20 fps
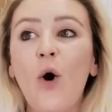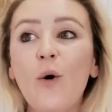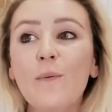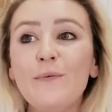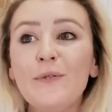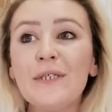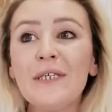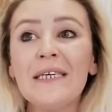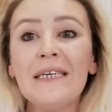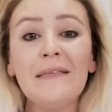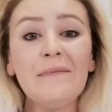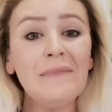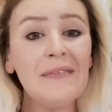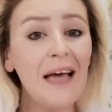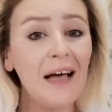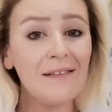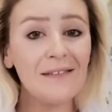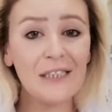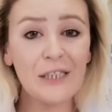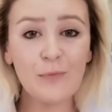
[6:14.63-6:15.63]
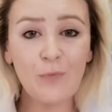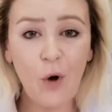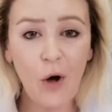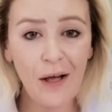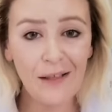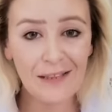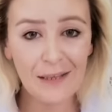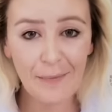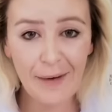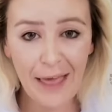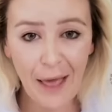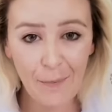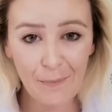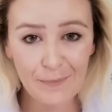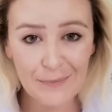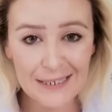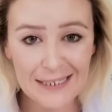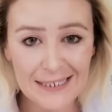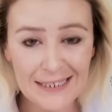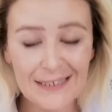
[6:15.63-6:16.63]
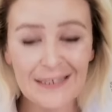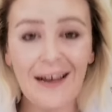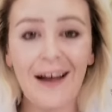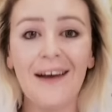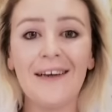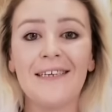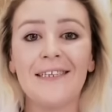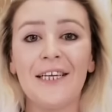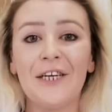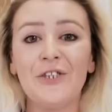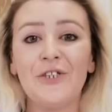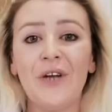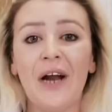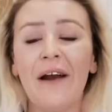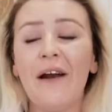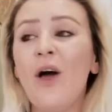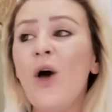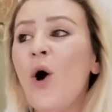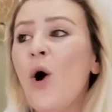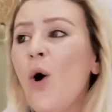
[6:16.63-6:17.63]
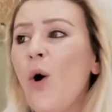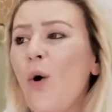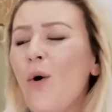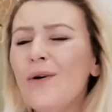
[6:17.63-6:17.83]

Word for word: Optiye'nin yanlış puanlama yapması arkadaşlar.